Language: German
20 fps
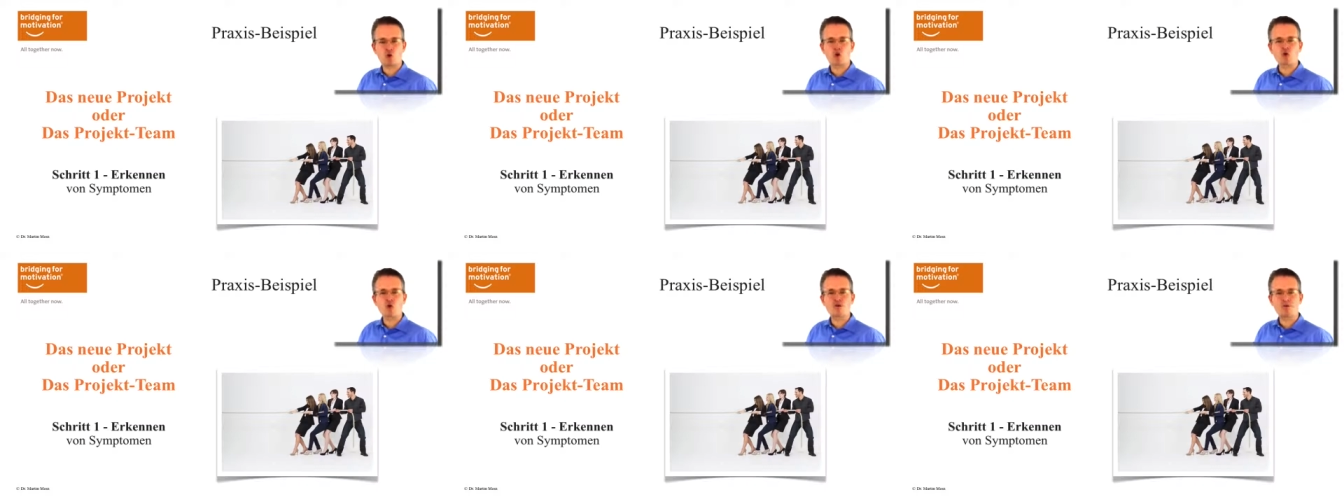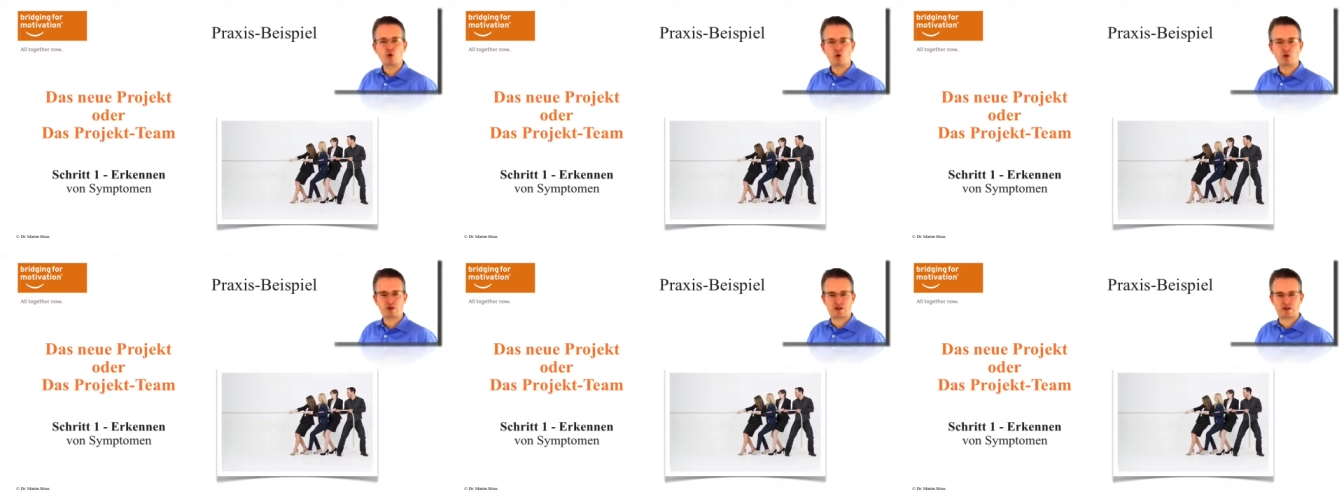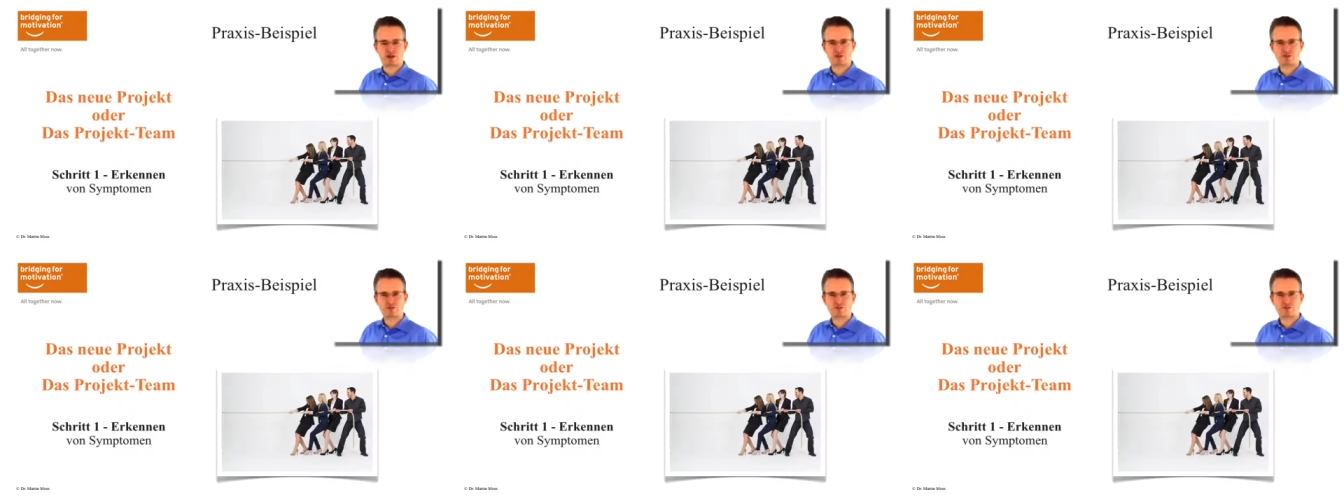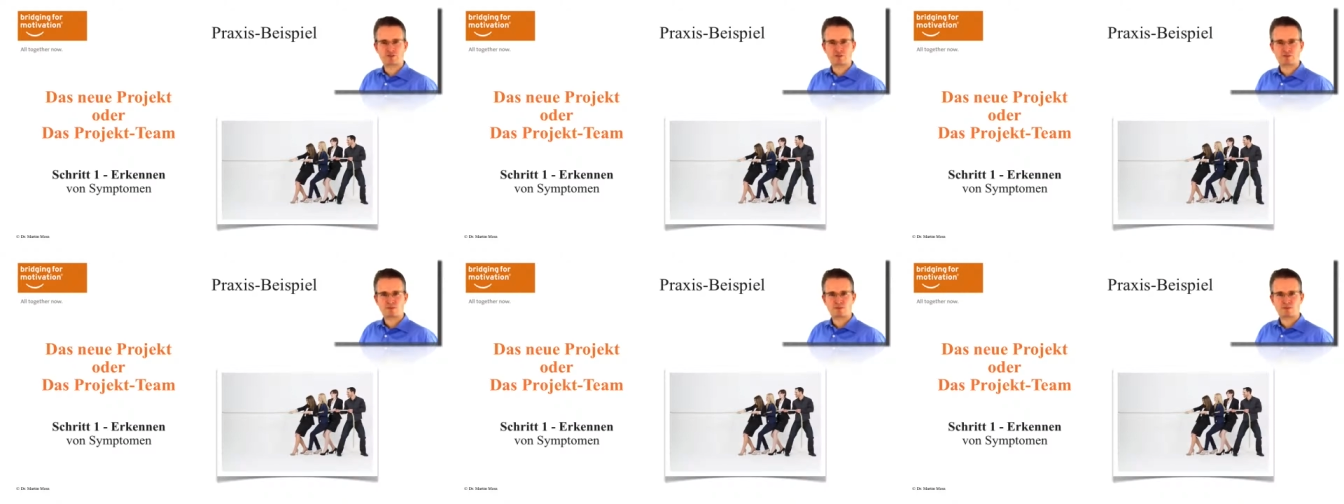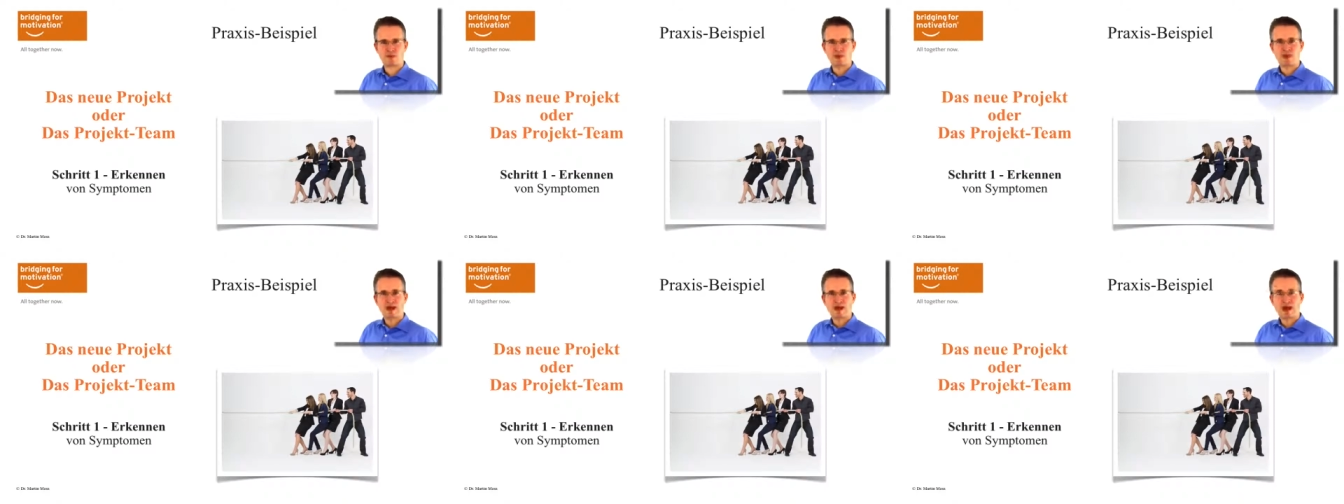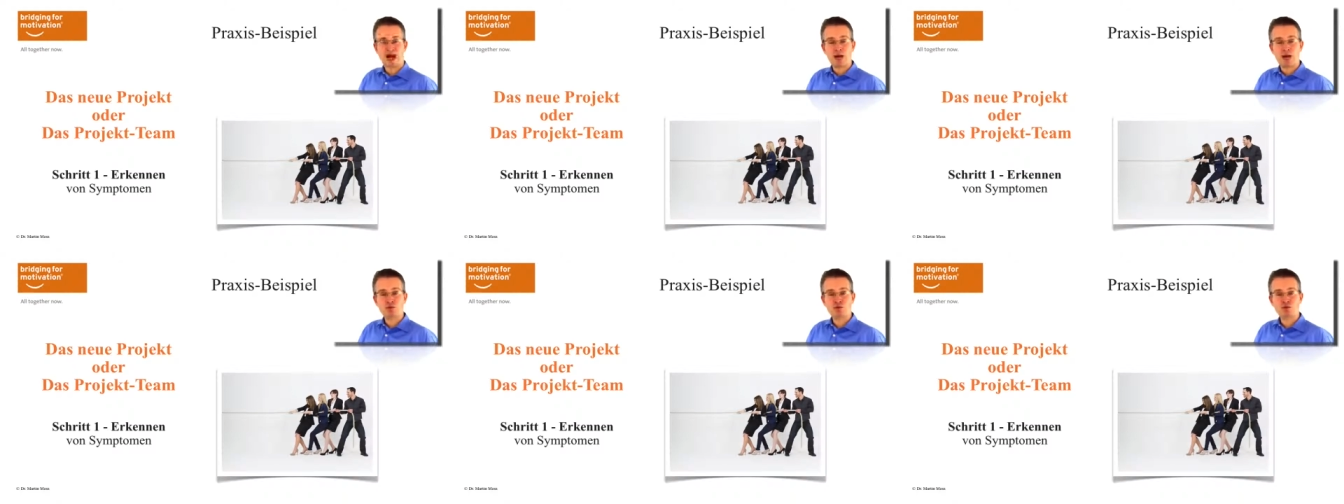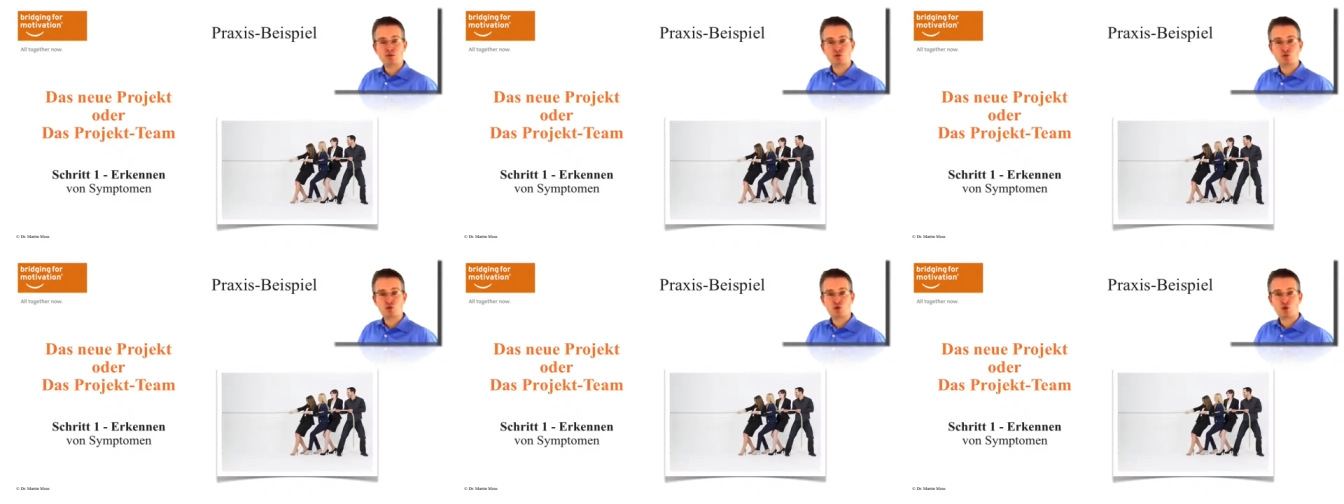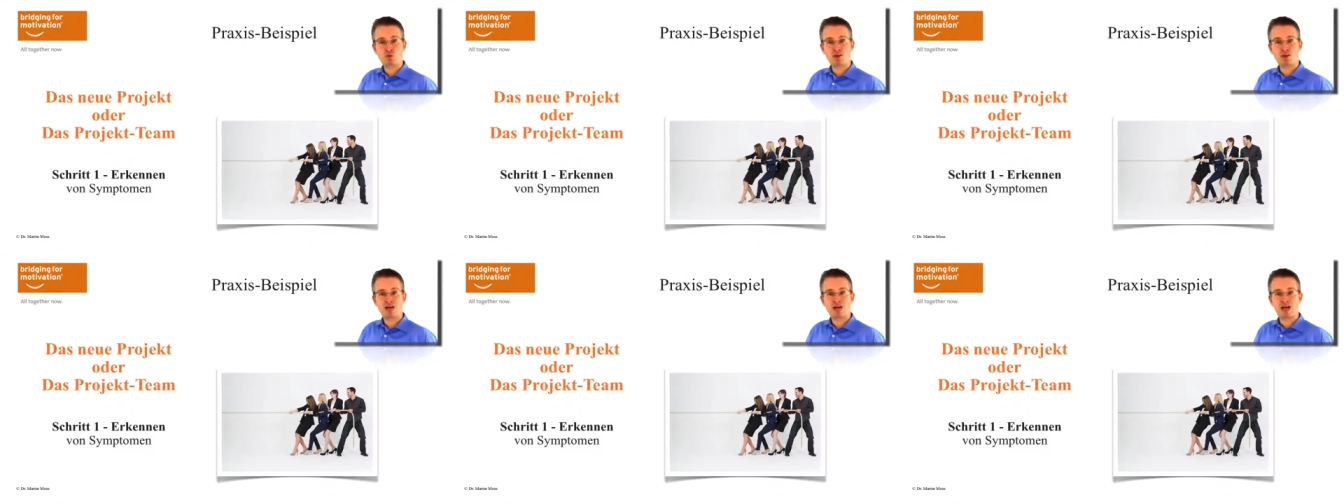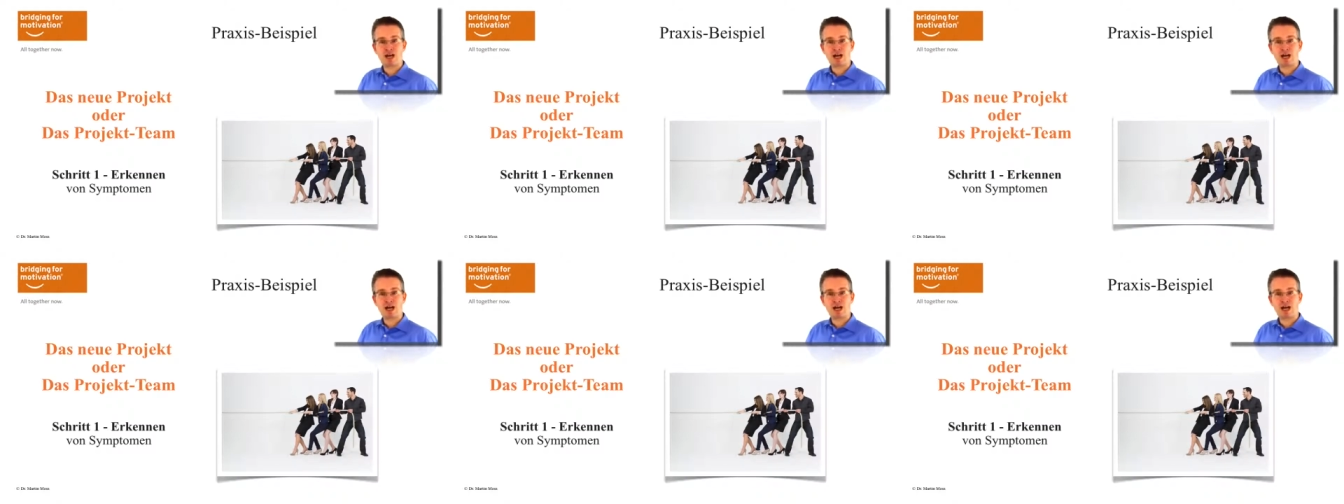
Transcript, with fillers: Unmöglich. Aber die Symptome